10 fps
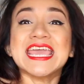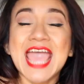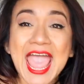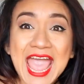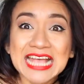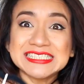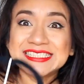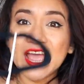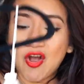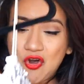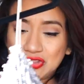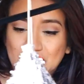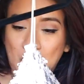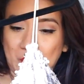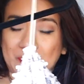Y este
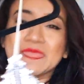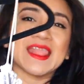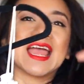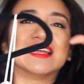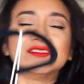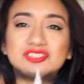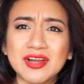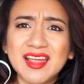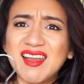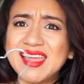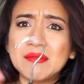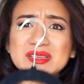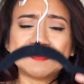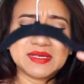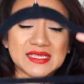otro yo regalé
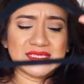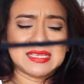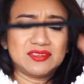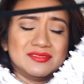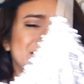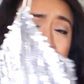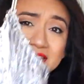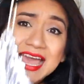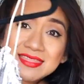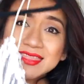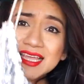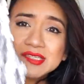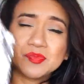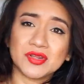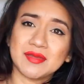mis piezas que son de
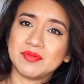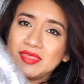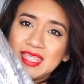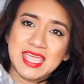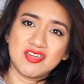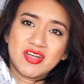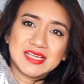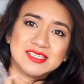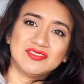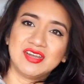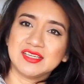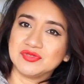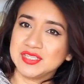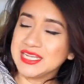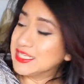brillantes porque pues dije yo casi no las
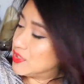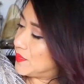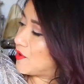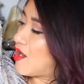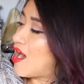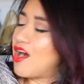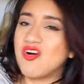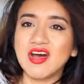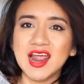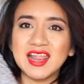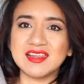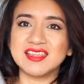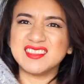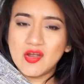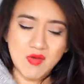utilizo, pero ahora las
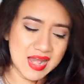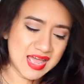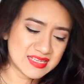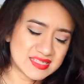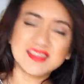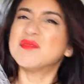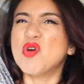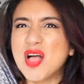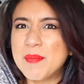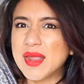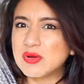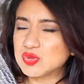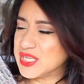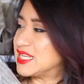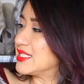lentejuelas están de moda para
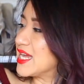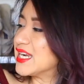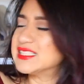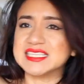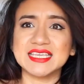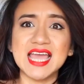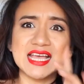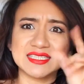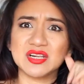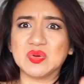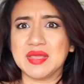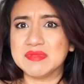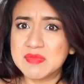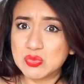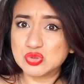utilizarlas de día, es algo que a
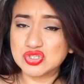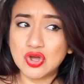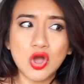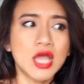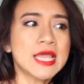mí me gustó